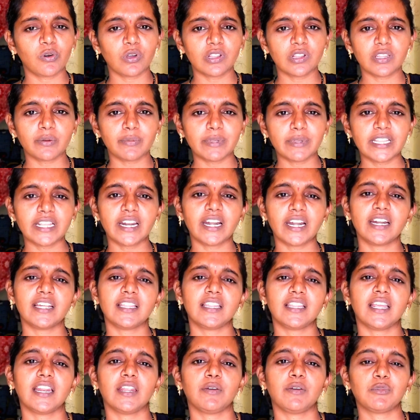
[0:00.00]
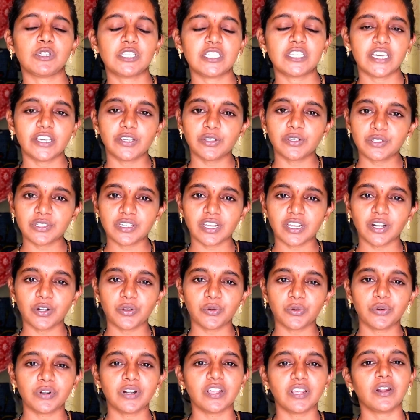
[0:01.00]
కొంతమందిని అడిగితేనేమో చేయొచ్చు
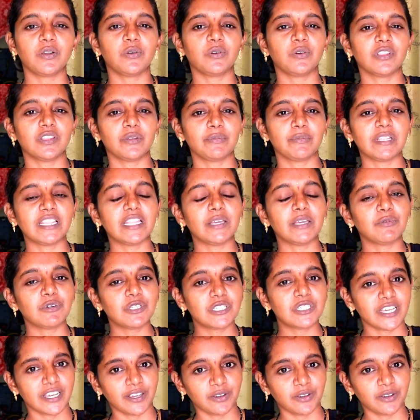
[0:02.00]
అంటూ ఉంటారు కొంతమంది ఏమో